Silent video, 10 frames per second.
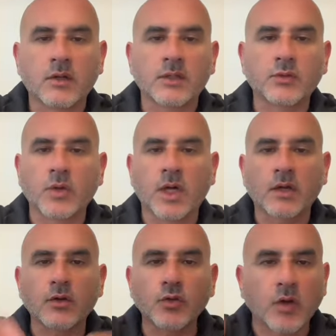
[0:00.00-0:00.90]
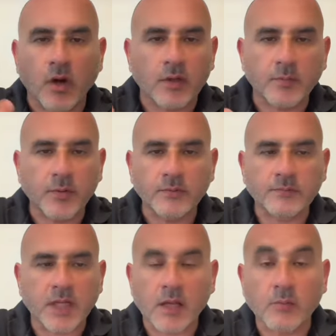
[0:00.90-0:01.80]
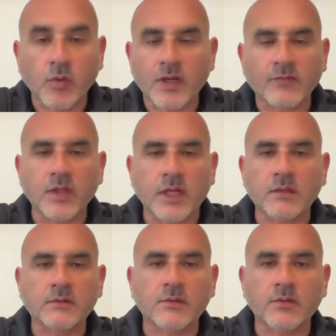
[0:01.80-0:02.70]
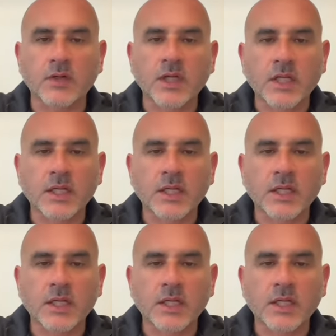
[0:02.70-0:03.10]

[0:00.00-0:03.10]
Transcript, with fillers: tua, col tuo corpo, perché comunque alla fine il nostro,